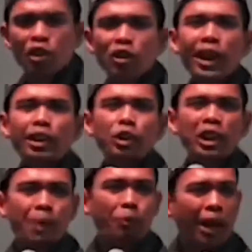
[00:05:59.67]
Setelah itu
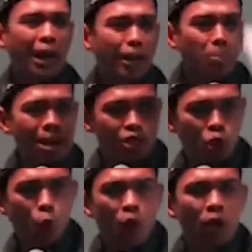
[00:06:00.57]
kita pun akan
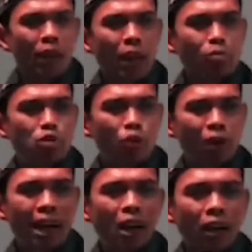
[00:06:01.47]
masuk dalam
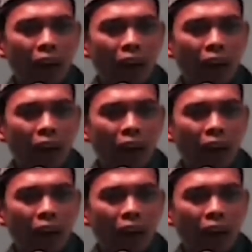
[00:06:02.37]
surga